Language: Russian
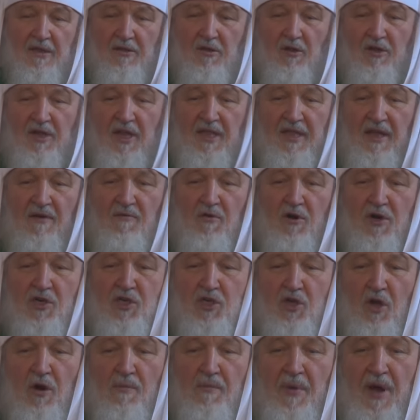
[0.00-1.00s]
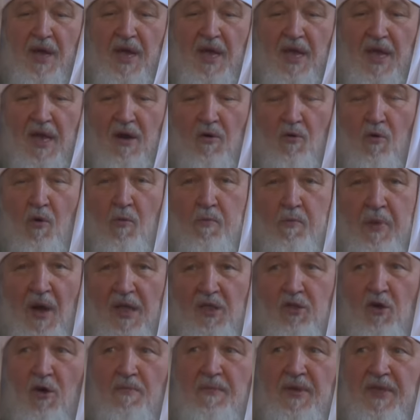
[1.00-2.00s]
Но для того, чтобы
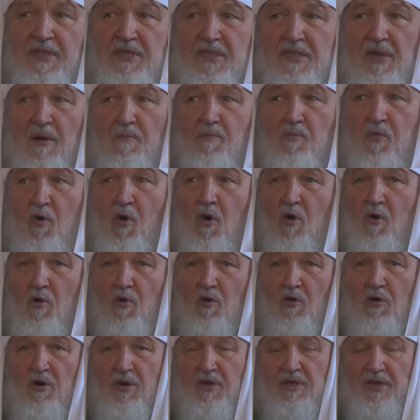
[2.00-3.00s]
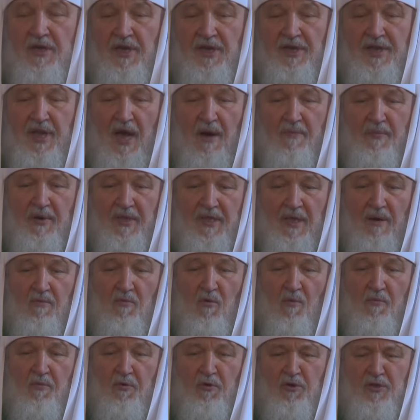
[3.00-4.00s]
уподобиться Богу, идя по
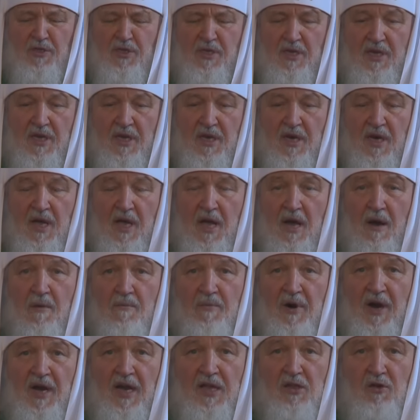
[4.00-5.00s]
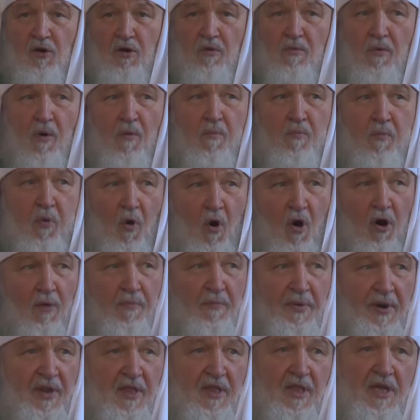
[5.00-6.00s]
тому пути, по которому
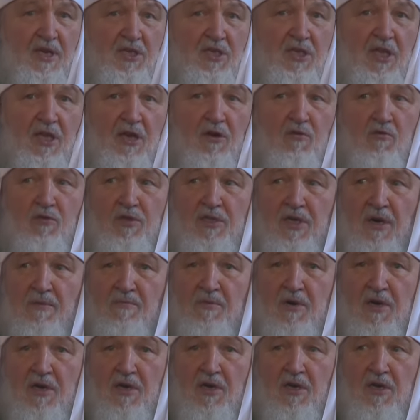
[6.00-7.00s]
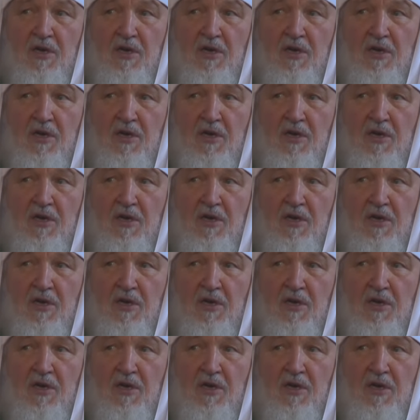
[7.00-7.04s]
Бог предложил людям,